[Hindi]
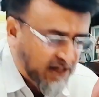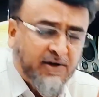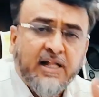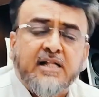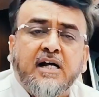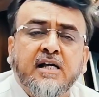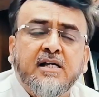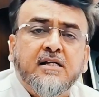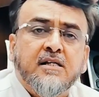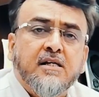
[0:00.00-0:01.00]
के सवाल आए
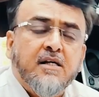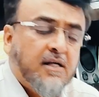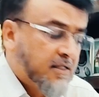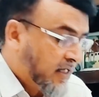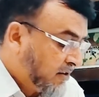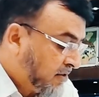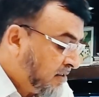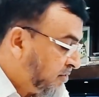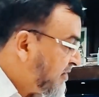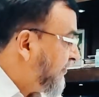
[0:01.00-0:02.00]
हैं कई
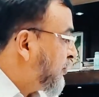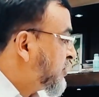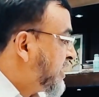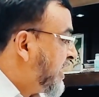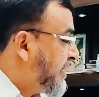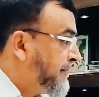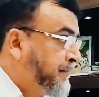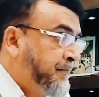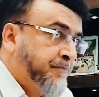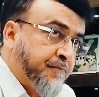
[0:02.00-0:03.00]
लोगों ने मुझे फ़ोन किया
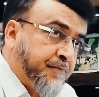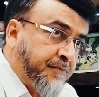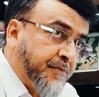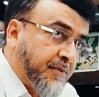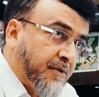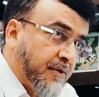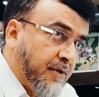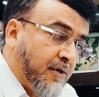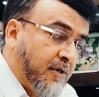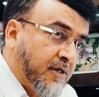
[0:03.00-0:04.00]

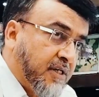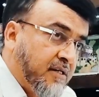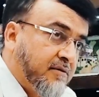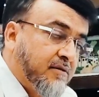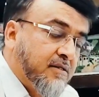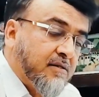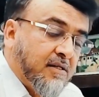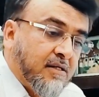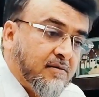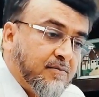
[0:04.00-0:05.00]
और
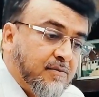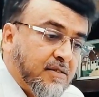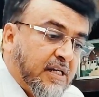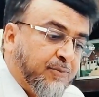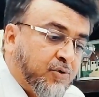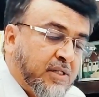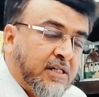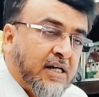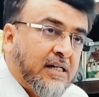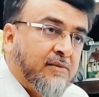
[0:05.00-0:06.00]
ये
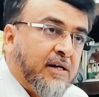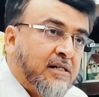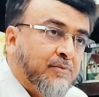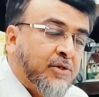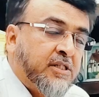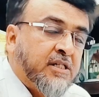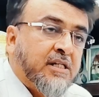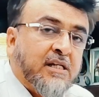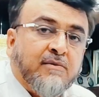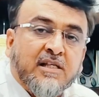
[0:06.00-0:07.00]
पूछना चाहा कि भाई
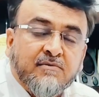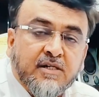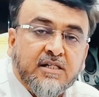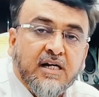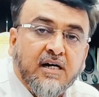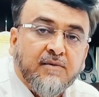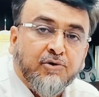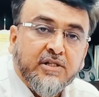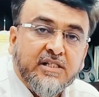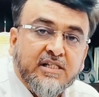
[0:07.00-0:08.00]
कंपनसेशन के बारे में क्या
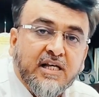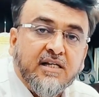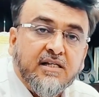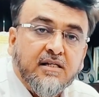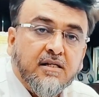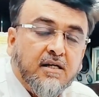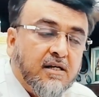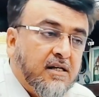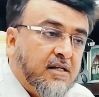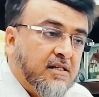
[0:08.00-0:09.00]
पॉलिसी रहेगी
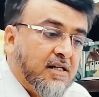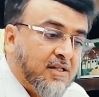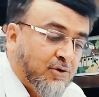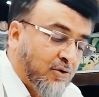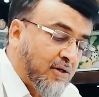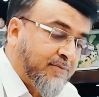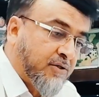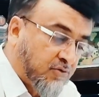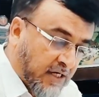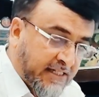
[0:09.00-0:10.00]
या जो लोग
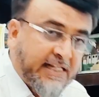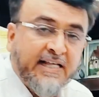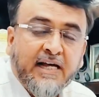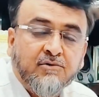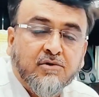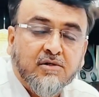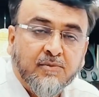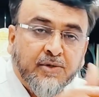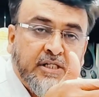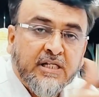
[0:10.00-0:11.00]
अपनी दुकान दे रहे हैं उनको
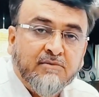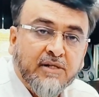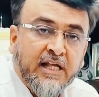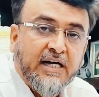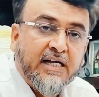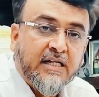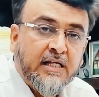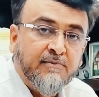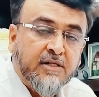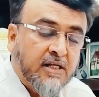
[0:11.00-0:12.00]
कंपनसेशन मिलेगा या
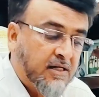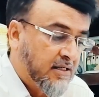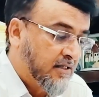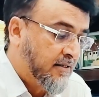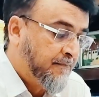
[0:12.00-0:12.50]
नहीं मिलेगा